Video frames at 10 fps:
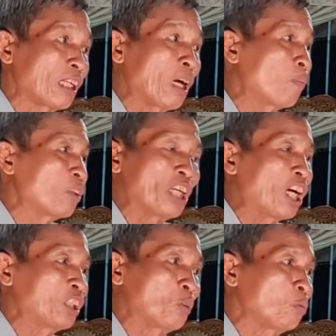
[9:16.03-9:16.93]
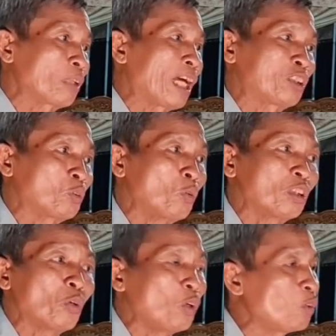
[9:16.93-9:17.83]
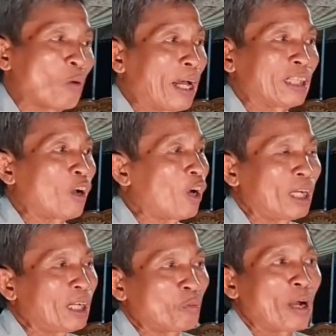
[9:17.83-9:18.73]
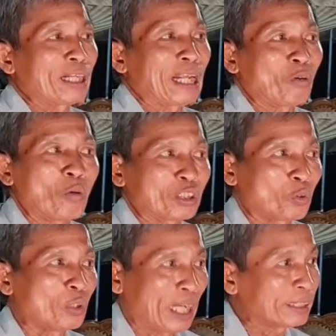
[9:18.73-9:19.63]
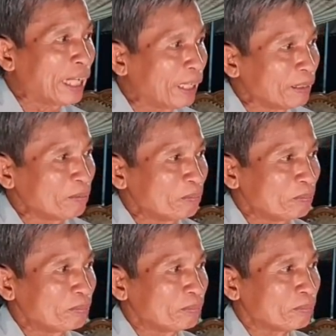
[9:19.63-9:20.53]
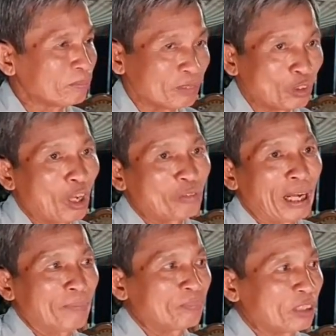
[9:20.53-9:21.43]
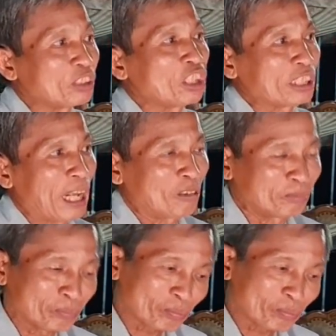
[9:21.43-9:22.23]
không bao giờ chúng ta xuống núi qua non qua đèo qua suối hết nha đoạn pháp như sau